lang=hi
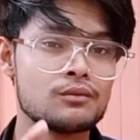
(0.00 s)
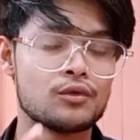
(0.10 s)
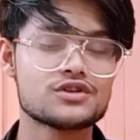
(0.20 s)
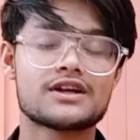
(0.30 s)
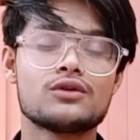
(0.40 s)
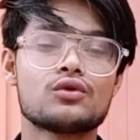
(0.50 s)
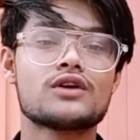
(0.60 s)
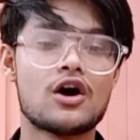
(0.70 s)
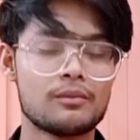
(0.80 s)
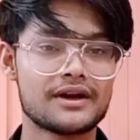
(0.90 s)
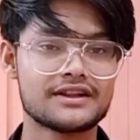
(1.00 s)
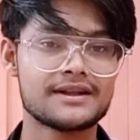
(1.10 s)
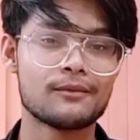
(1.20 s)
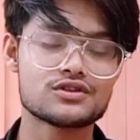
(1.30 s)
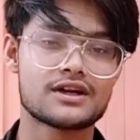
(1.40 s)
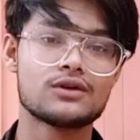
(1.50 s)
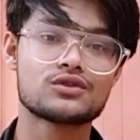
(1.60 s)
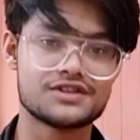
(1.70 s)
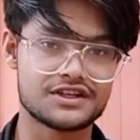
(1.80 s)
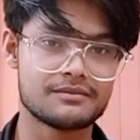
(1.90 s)
बहुत सारे लोग गांव में रहते हैं बहुत सारे लोग
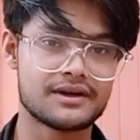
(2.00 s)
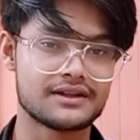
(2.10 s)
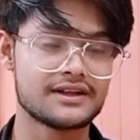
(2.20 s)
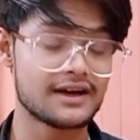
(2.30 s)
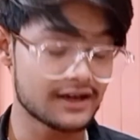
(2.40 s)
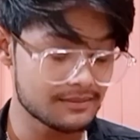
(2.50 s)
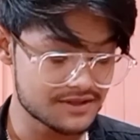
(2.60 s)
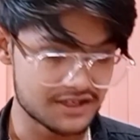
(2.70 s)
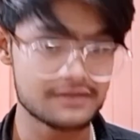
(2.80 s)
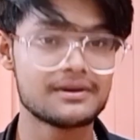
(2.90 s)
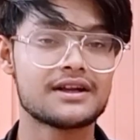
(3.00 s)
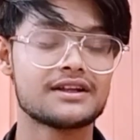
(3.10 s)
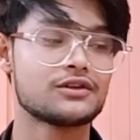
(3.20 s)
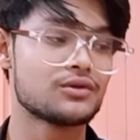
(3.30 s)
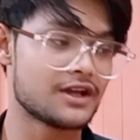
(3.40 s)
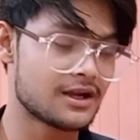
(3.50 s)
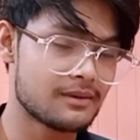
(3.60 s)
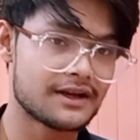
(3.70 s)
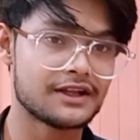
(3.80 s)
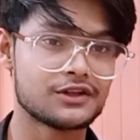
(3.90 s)
सिटी में रहते हैं अगर आप सिटी में रहते हो नियर बाय
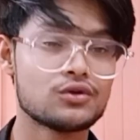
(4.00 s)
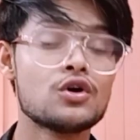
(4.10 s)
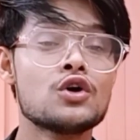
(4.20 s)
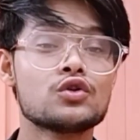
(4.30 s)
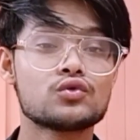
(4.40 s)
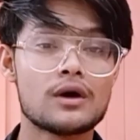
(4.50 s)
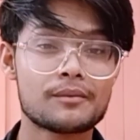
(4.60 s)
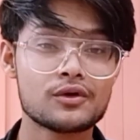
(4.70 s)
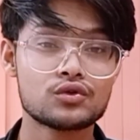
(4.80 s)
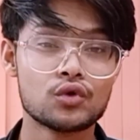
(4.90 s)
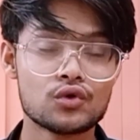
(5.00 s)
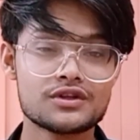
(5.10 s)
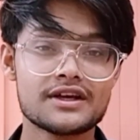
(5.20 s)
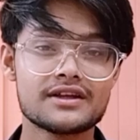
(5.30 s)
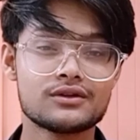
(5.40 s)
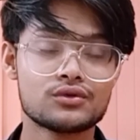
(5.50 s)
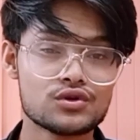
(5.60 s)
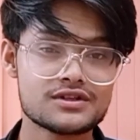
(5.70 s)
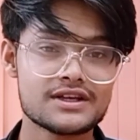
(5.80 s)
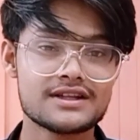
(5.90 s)
रहते हो तो आपको दो दे दो
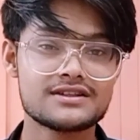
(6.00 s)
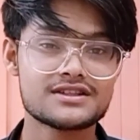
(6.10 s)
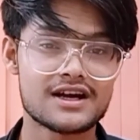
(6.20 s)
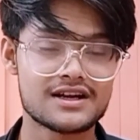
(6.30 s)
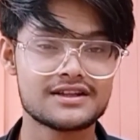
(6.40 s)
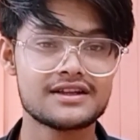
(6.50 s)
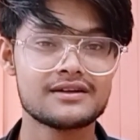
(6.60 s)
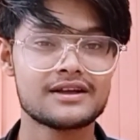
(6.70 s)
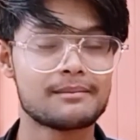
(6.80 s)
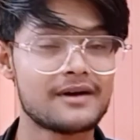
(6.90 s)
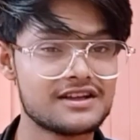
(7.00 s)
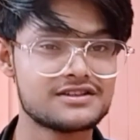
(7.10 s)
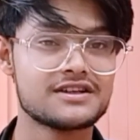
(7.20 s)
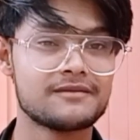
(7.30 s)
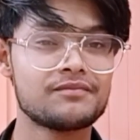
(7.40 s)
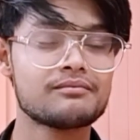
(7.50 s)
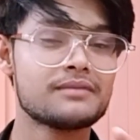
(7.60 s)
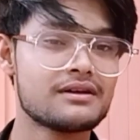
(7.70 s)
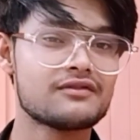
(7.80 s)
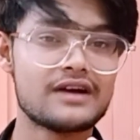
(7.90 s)
से चार दिन या पाँच दिन
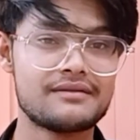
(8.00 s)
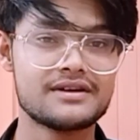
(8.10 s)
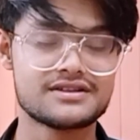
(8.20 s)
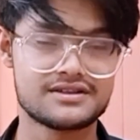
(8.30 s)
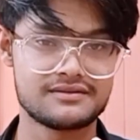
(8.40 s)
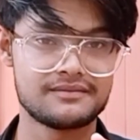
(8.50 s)
मिनिमम फाइव डेज